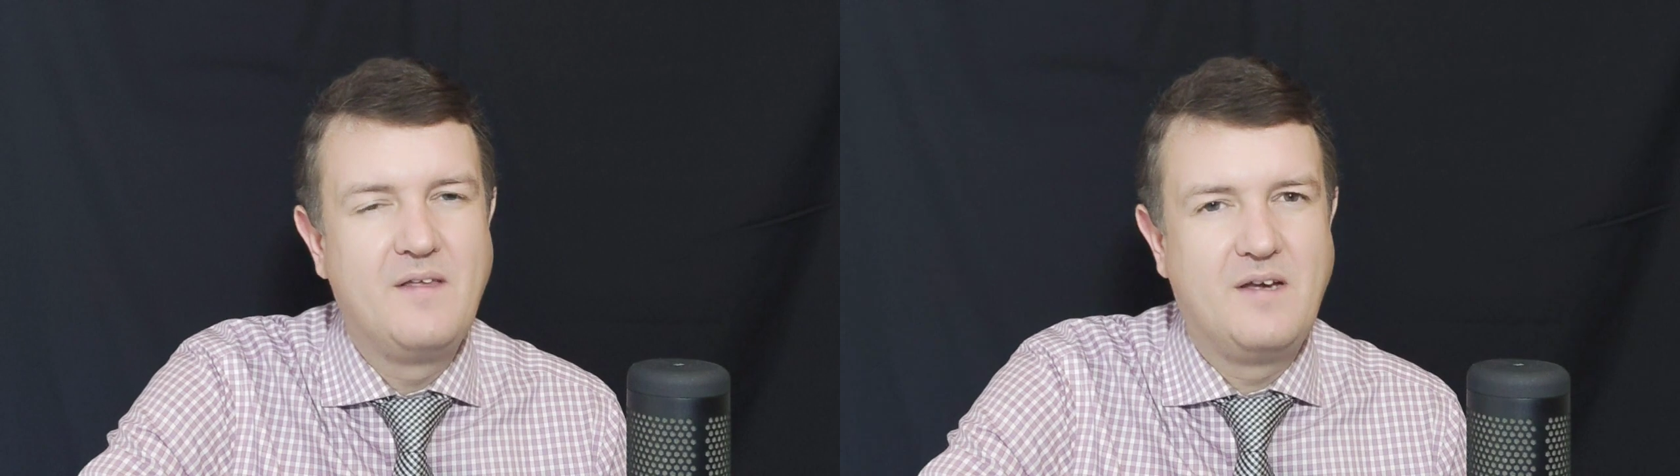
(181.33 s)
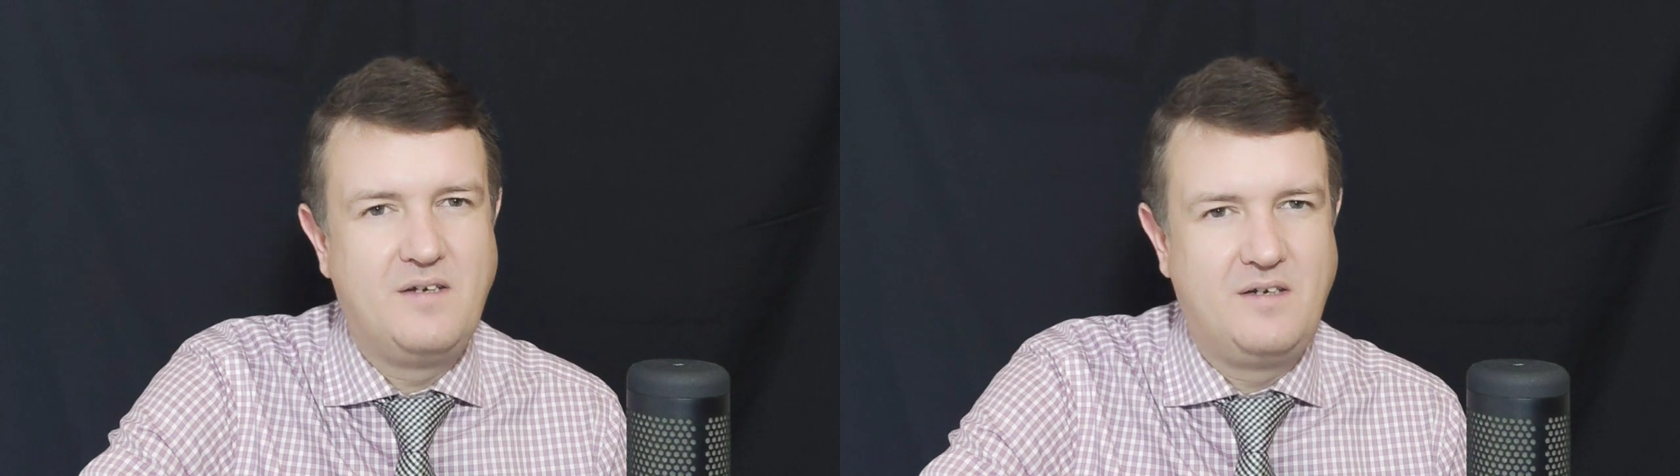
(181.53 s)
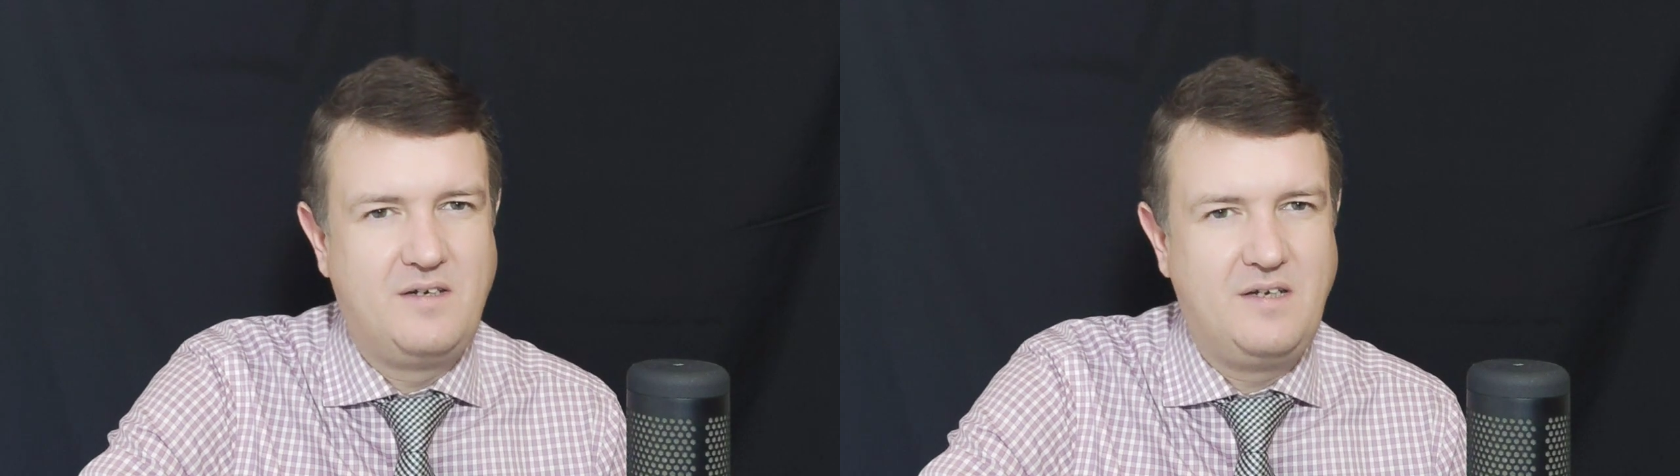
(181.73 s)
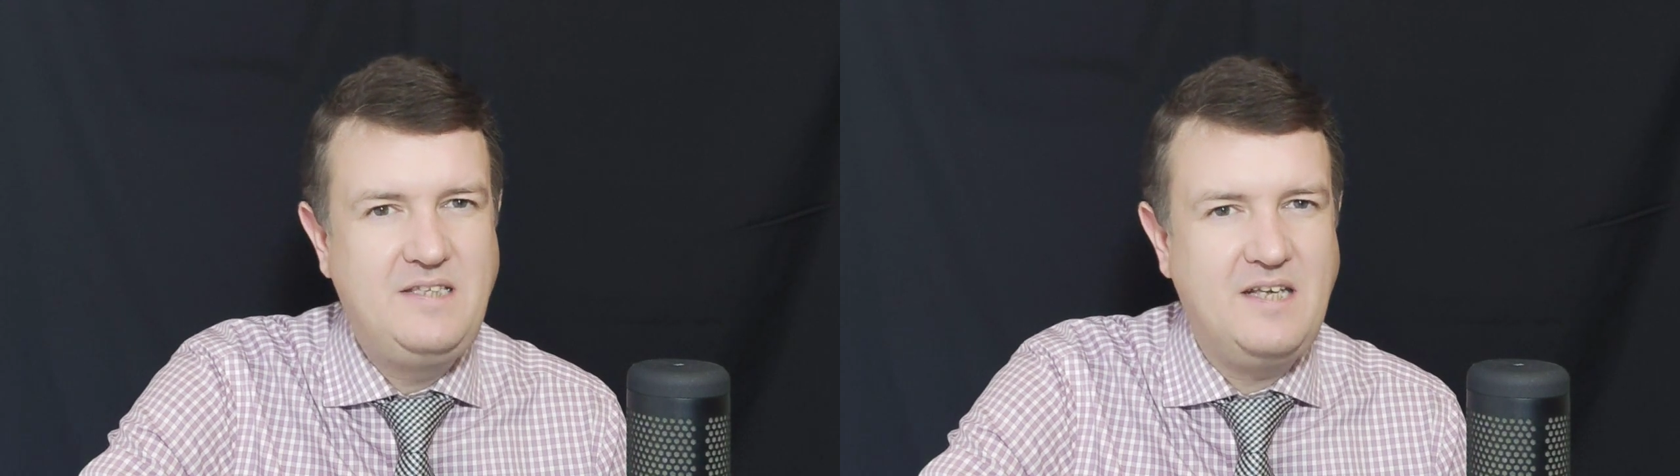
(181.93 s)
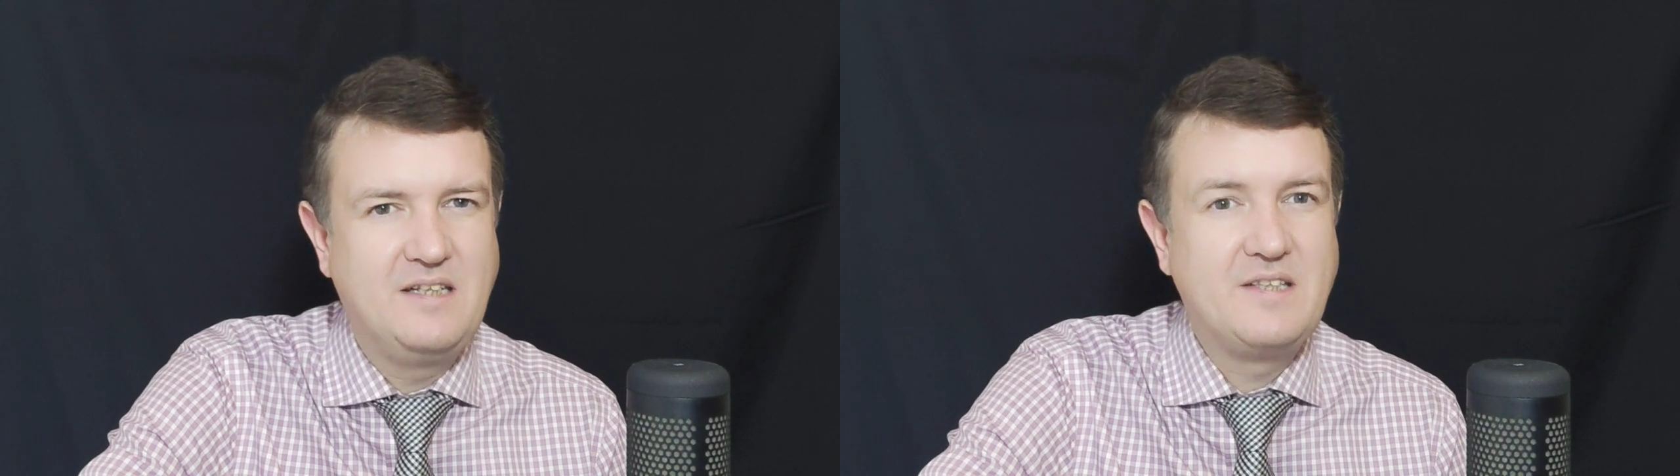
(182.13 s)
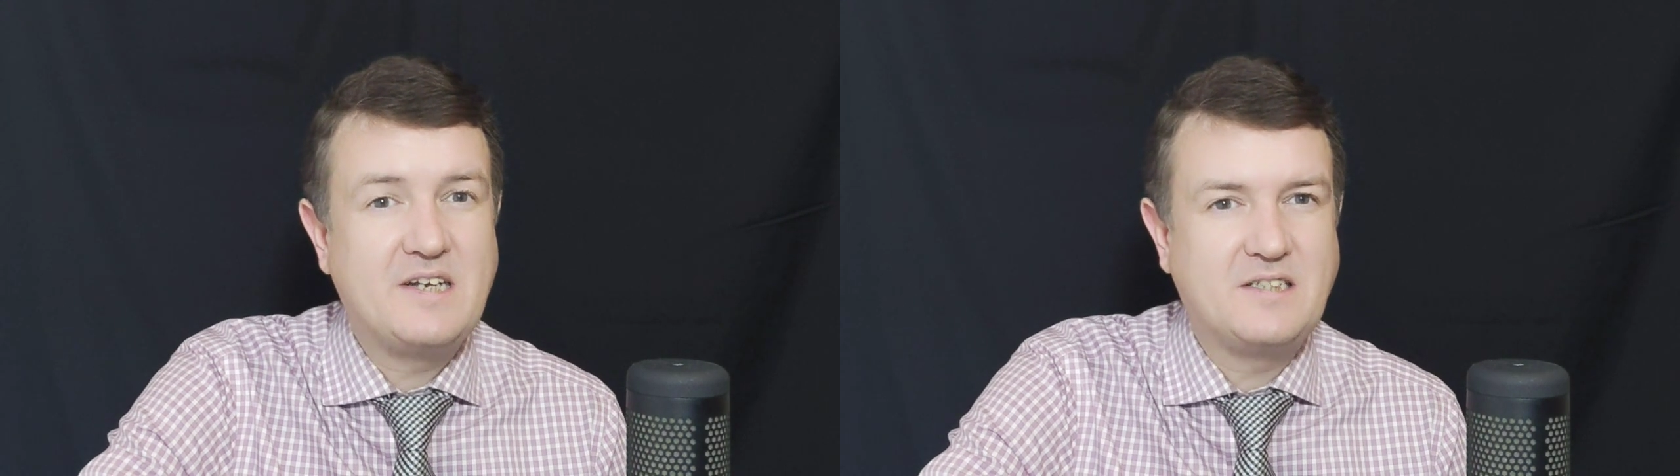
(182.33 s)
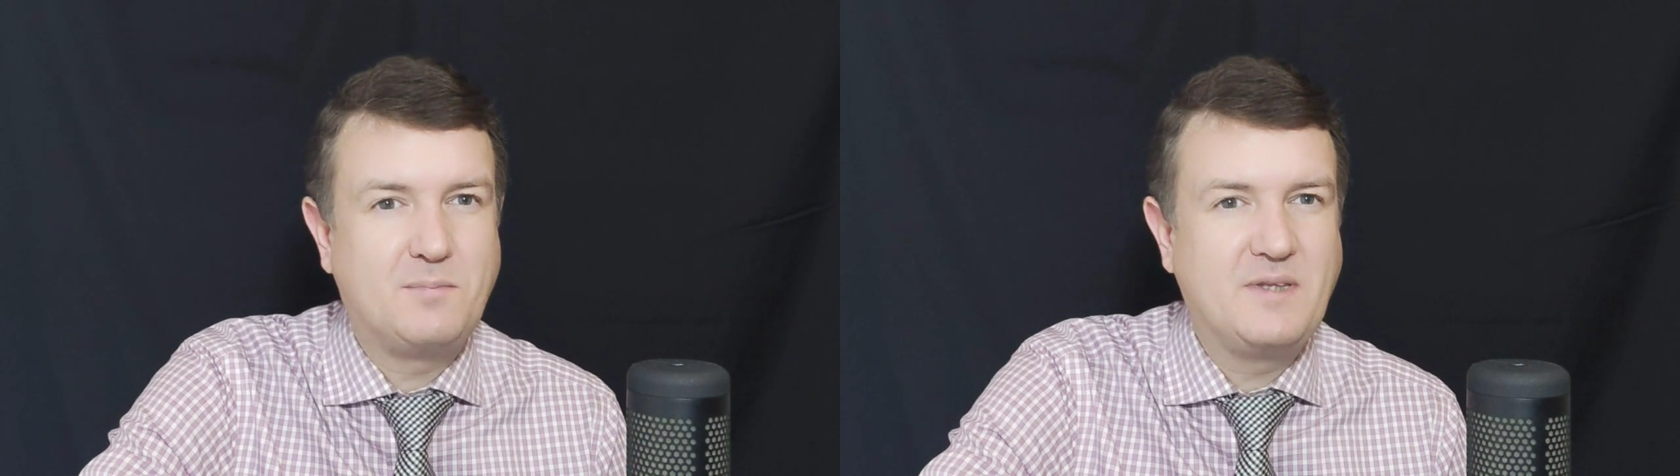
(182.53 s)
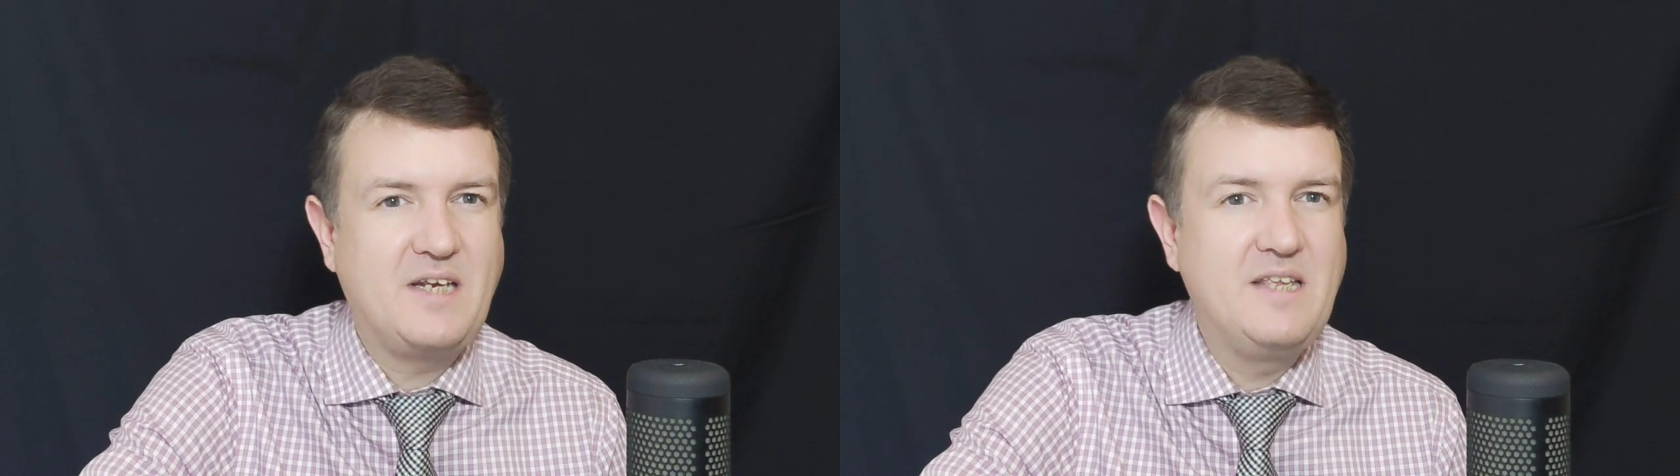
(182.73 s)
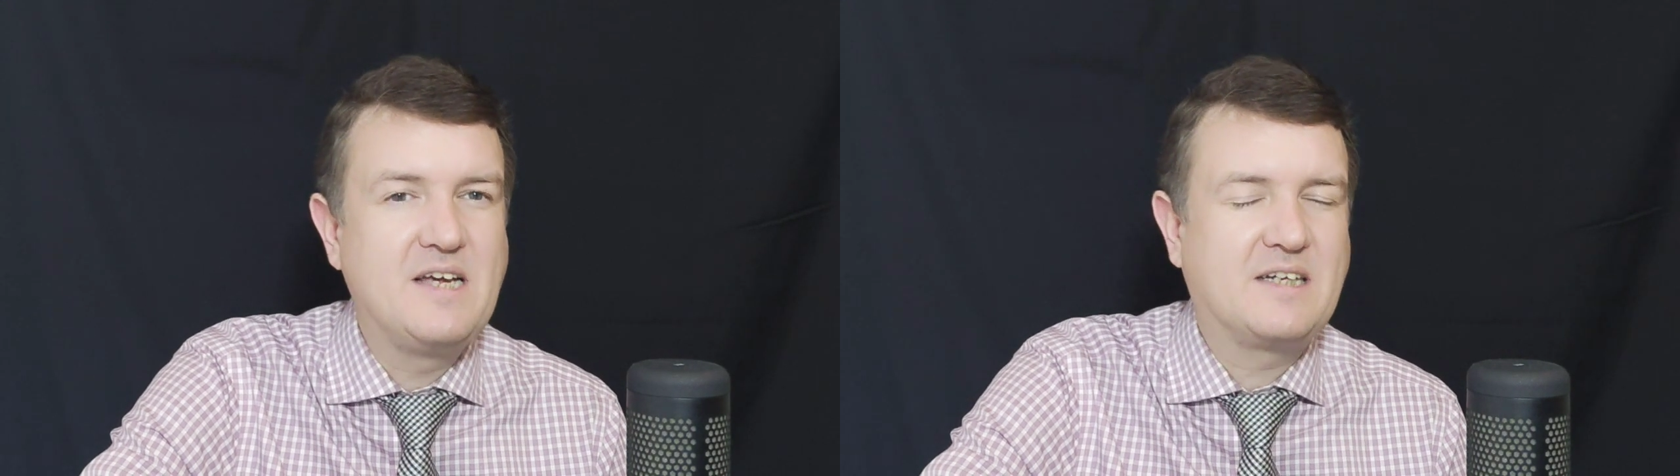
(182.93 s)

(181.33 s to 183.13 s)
э, дело на рассмотрение